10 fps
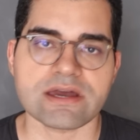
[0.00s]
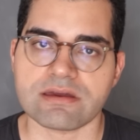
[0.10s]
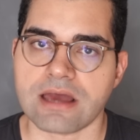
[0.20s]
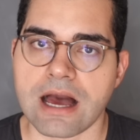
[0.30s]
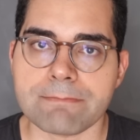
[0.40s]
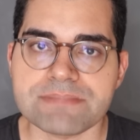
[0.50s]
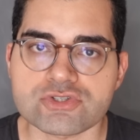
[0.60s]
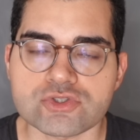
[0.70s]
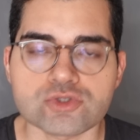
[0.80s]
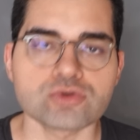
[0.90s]
é
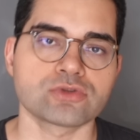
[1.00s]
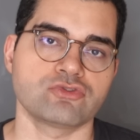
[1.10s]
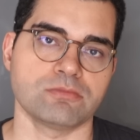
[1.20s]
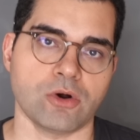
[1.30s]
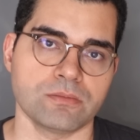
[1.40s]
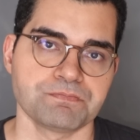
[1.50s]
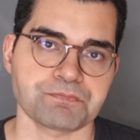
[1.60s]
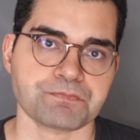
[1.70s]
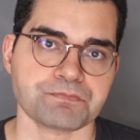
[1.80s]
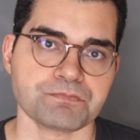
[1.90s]
absurdo de bom.
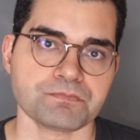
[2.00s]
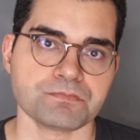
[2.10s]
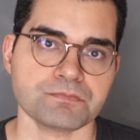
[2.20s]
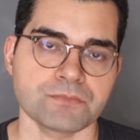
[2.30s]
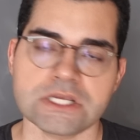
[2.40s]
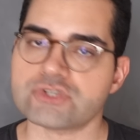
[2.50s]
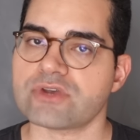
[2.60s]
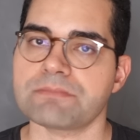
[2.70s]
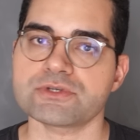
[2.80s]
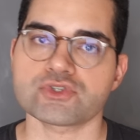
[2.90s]
Isso é
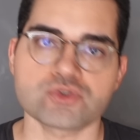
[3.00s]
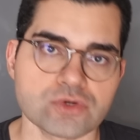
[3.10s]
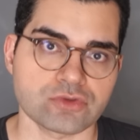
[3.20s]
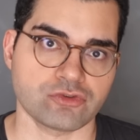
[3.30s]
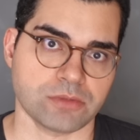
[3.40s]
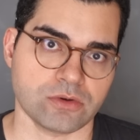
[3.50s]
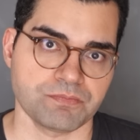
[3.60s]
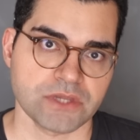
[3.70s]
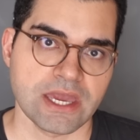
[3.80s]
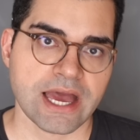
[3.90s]
absurdo de bom.
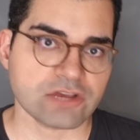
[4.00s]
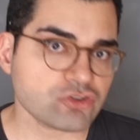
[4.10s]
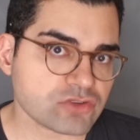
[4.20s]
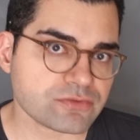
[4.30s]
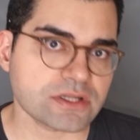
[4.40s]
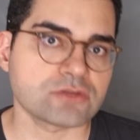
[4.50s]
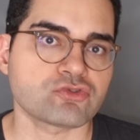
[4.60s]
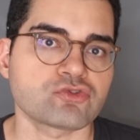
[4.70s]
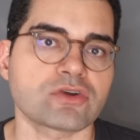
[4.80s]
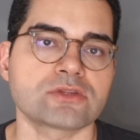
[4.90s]
A gente está falando de
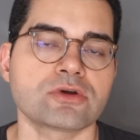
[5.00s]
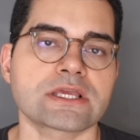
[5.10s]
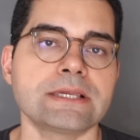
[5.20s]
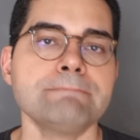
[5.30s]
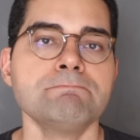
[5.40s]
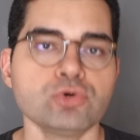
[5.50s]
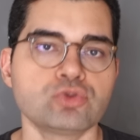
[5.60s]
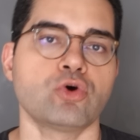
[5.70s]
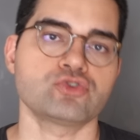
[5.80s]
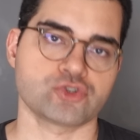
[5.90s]
um jogador que
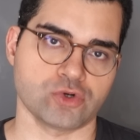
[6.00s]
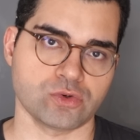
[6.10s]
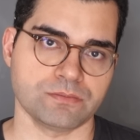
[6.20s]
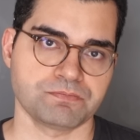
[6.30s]
mudou o jogo.